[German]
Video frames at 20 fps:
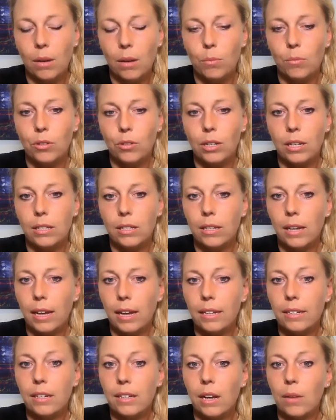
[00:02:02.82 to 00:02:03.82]
haben, und als
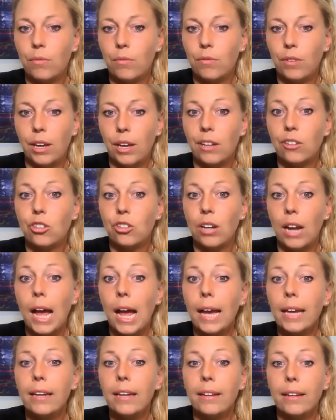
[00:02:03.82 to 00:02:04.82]
Reiter haben wir ja schon
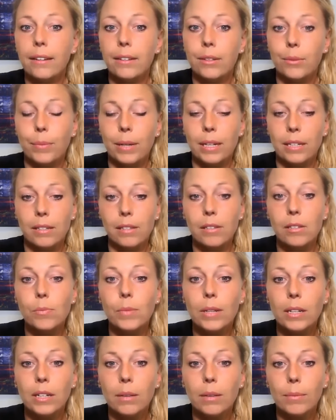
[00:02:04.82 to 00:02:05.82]
einiges meistens
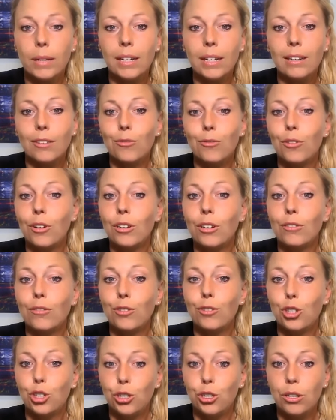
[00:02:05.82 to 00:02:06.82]
mitgemacht, von
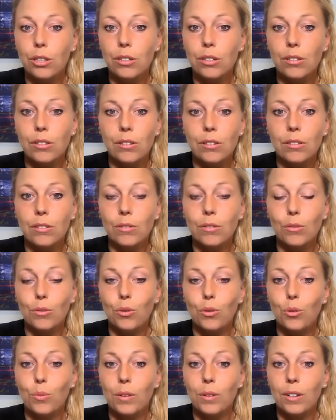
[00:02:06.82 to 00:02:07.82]
Stürzen
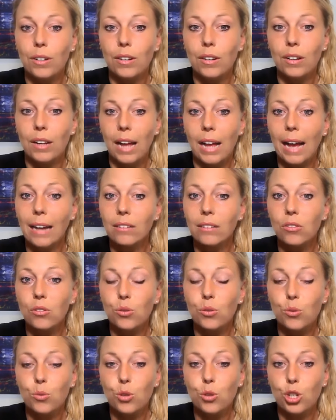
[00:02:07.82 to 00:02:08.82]
über
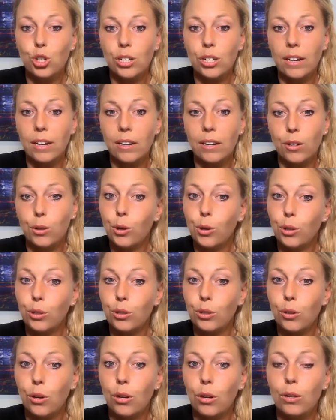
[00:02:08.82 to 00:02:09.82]
Angstzustände,
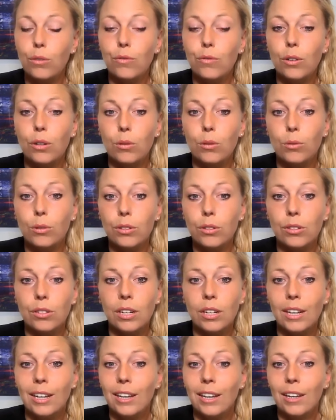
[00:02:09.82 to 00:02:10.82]
Kontrollverlust,
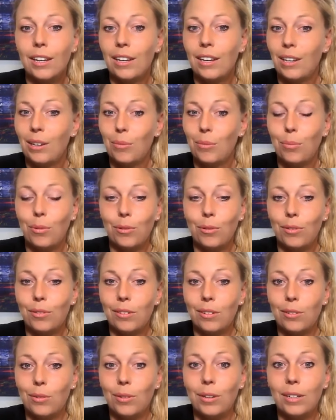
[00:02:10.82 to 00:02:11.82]
plus
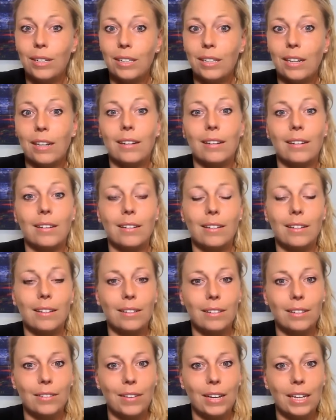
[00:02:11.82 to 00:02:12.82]
natürlich dann
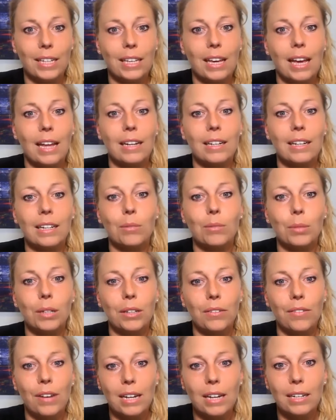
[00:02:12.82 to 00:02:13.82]
irgendwelche anderen
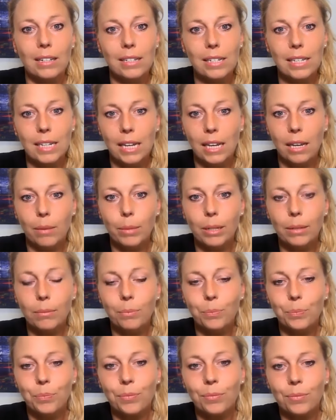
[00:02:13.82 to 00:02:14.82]
privaten
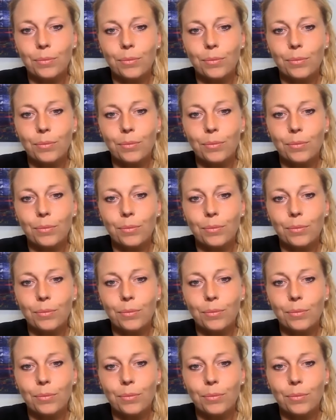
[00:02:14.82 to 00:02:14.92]
Themen.